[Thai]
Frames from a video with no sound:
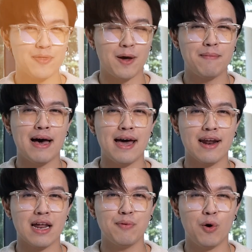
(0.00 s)
ต่อมา
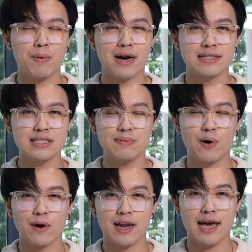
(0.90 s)
นะครับผมครั้งที่
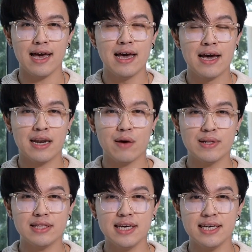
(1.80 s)
16 นะฮะใน
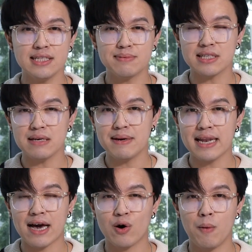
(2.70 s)
วันที่ 24 มี
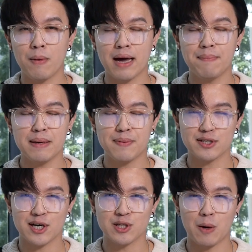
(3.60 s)
นาคม ครับ ปีพ
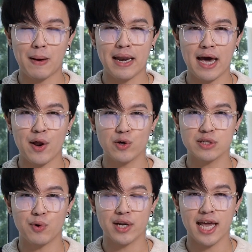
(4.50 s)
ศ
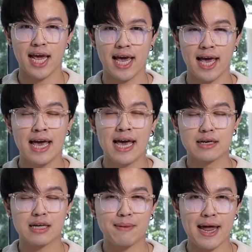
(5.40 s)
2566นั่นเอง ฮะ
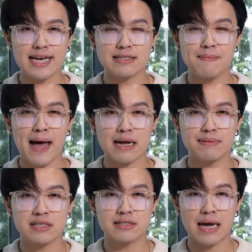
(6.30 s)
กับการให้สัมภาษณ์กับ
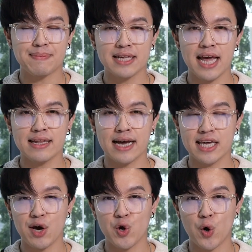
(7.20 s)
สื่อต่างประเทศ อย่าง
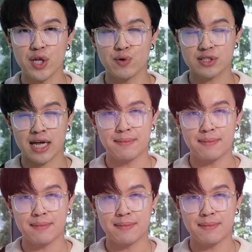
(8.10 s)
เกียวโดนิวส์ ค